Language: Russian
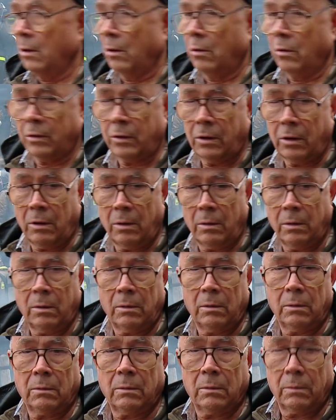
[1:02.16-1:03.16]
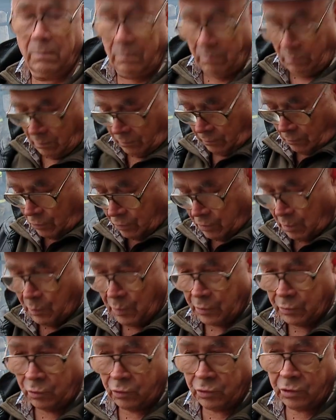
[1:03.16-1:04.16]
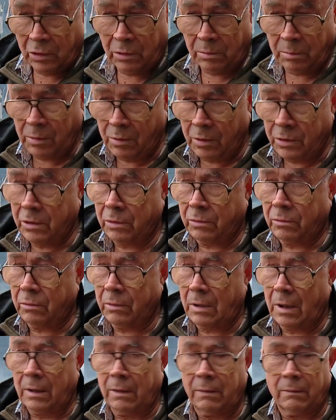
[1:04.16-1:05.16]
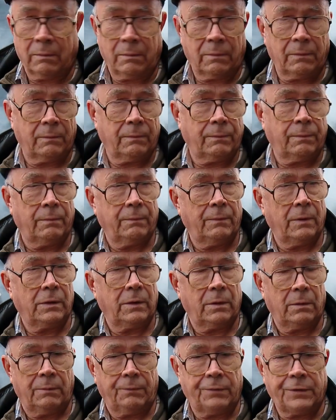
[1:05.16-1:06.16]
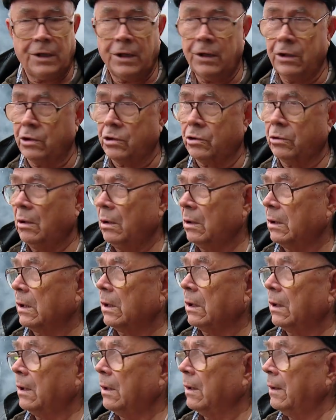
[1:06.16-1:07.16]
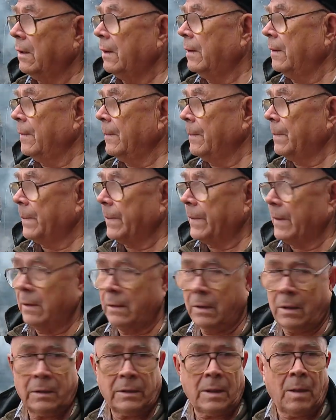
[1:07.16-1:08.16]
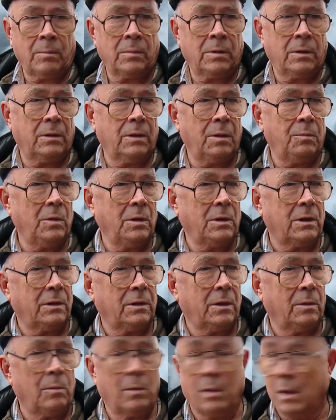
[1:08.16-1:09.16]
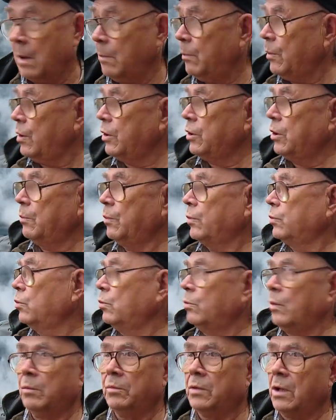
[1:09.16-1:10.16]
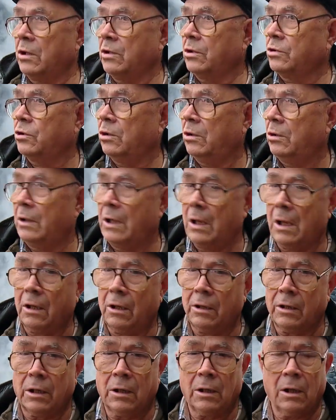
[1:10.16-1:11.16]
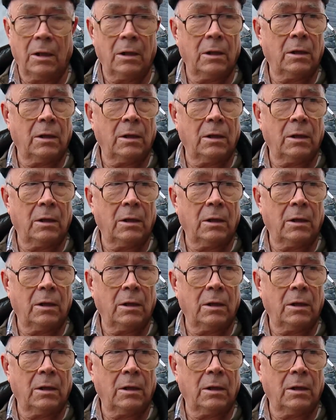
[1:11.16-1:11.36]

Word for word: Он ее вроде потушил, бросил туда, в, это, в сени, что ли. Она там дымилась, дымилась, а мы не подумаем даже, что она горит.